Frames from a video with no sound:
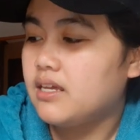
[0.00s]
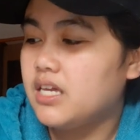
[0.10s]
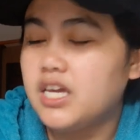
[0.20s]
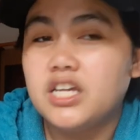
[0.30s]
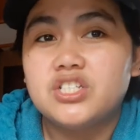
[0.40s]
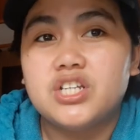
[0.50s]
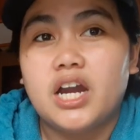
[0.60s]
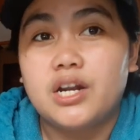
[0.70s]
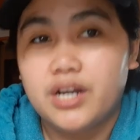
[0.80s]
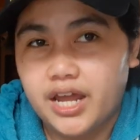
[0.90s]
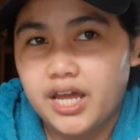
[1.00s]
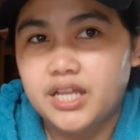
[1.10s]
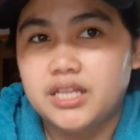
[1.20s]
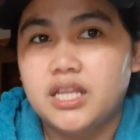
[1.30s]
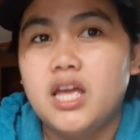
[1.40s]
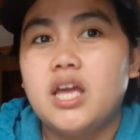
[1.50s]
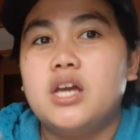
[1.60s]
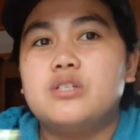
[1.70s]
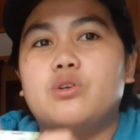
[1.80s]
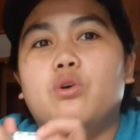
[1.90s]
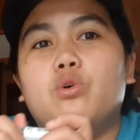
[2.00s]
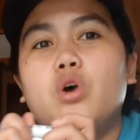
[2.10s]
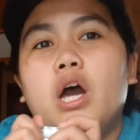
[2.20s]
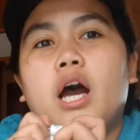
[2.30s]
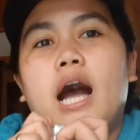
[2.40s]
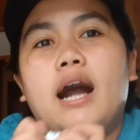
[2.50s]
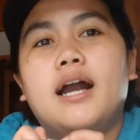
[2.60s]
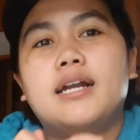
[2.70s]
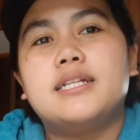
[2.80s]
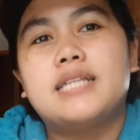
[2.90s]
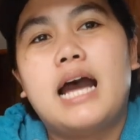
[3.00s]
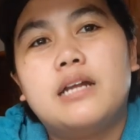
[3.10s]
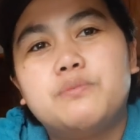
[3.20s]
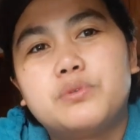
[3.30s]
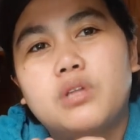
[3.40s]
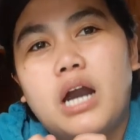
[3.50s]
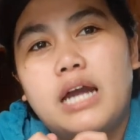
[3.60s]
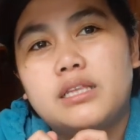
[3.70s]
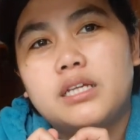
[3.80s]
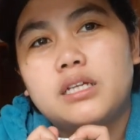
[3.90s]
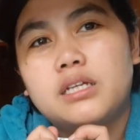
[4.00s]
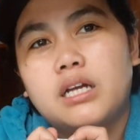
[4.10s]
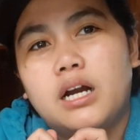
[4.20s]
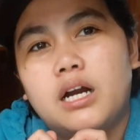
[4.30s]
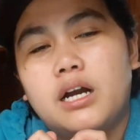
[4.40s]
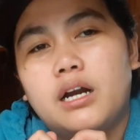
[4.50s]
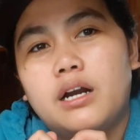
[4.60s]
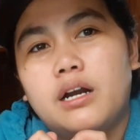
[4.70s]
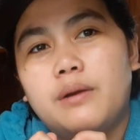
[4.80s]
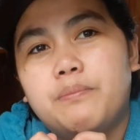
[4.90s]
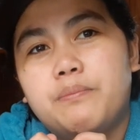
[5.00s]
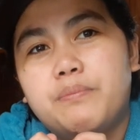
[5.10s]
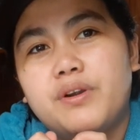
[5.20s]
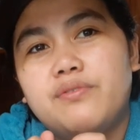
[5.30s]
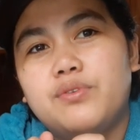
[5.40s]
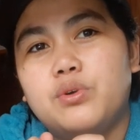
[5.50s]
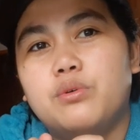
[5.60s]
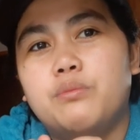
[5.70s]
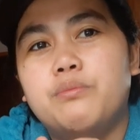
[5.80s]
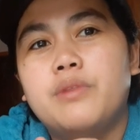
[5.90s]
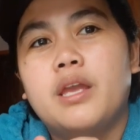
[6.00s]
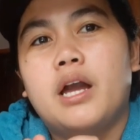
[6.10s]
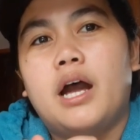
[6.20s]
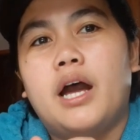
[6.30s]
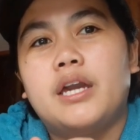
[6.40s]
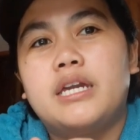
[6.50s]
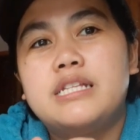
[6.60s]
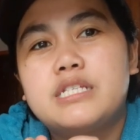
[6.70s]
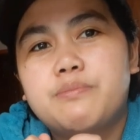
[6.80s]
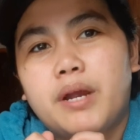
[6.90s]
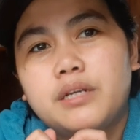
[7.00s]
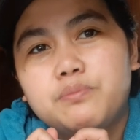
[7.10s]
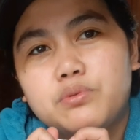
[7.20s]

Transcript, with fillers: King, tsaka Rain. So, ang kagandahan po ng ating uh, perfume ay inspired